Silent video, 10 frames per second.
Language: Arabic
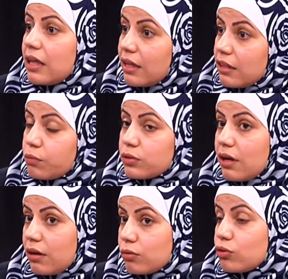يثبت
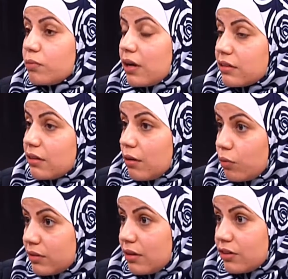تعرضهم لخطر او
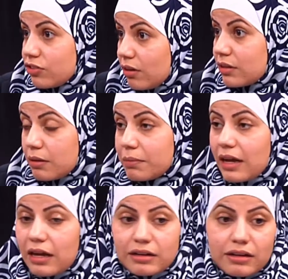لضرر جراء
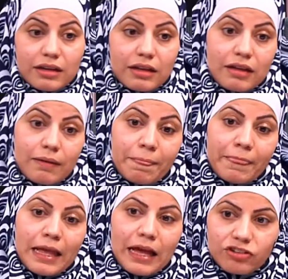التبليغ عن
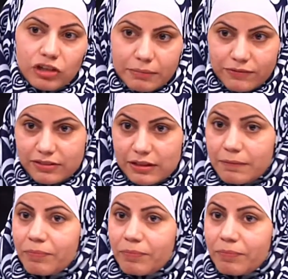عن جريمه فساد